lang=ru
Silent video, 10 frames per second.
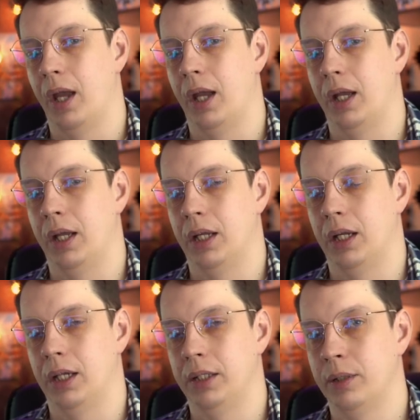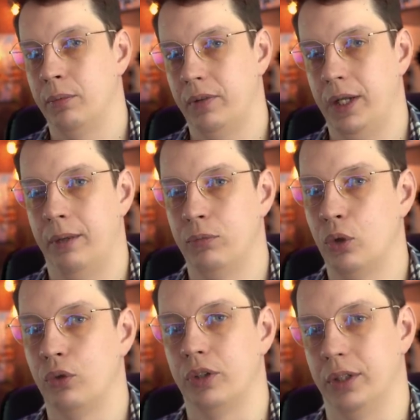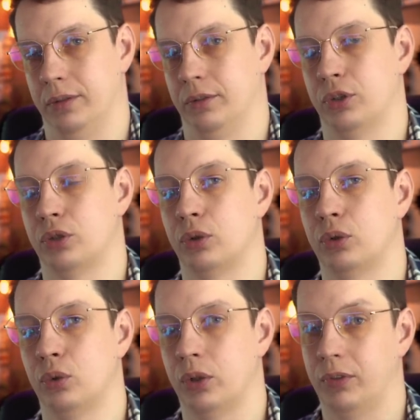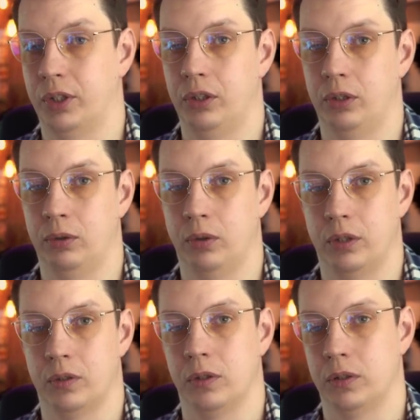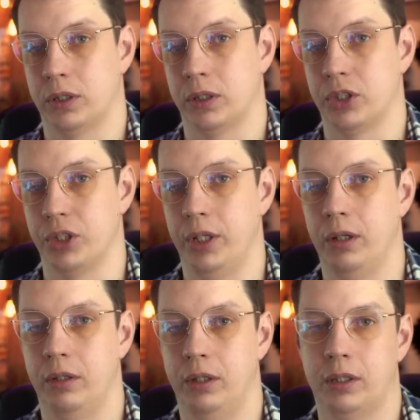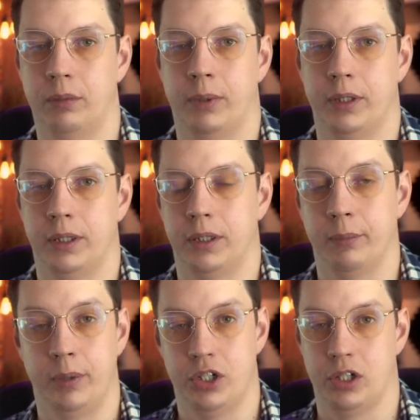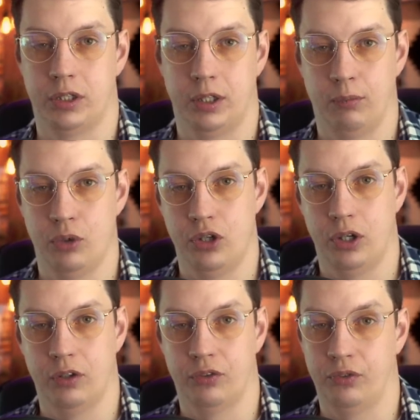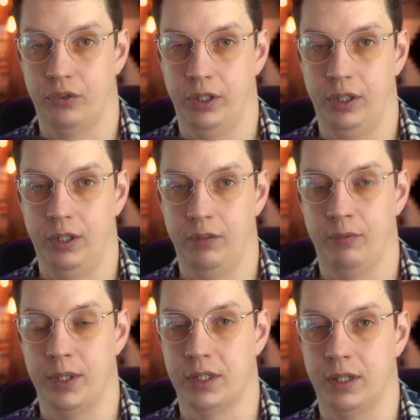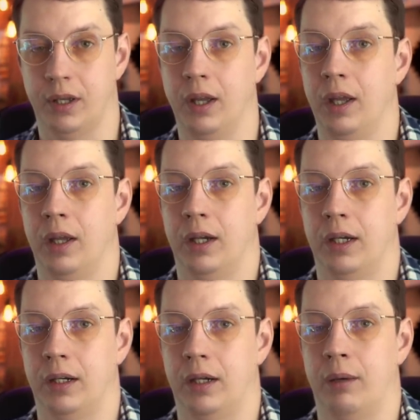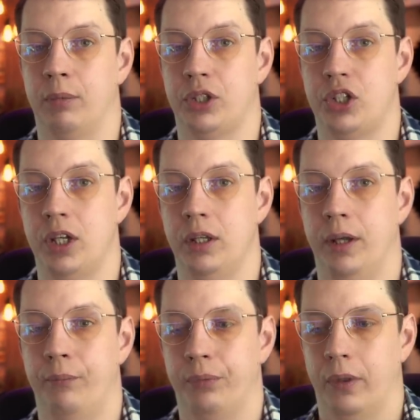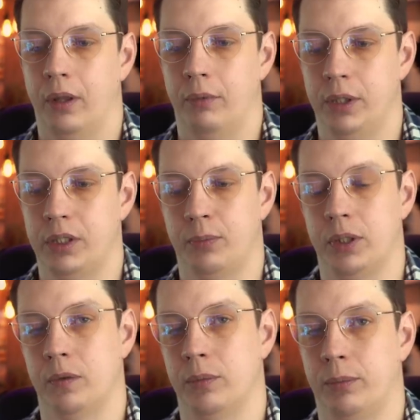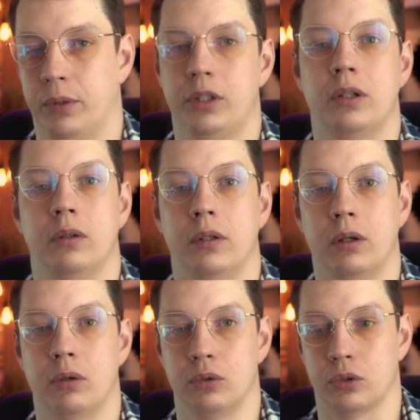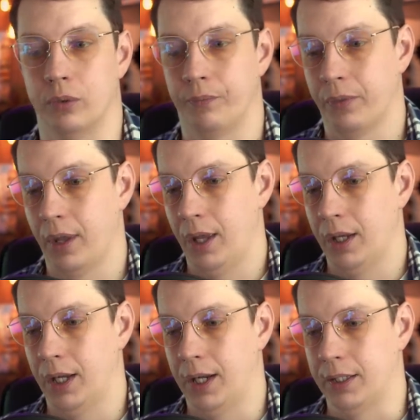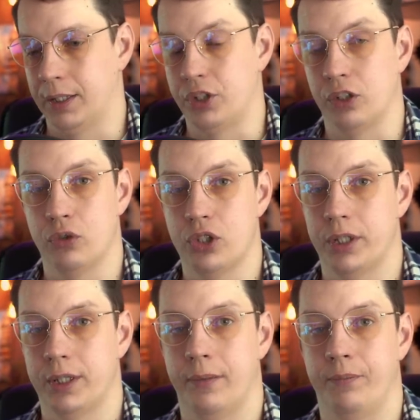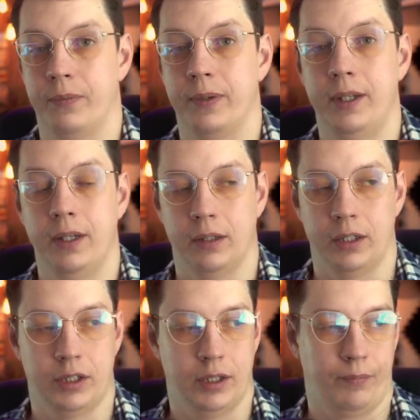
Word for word: а, и добавляем новые структуры в архитектуру, она становится сложнее, и это падает на плечи разработчиков, и вместо а, облегчения мы испытываем дополнительную нагрузку. А для чего же это делается?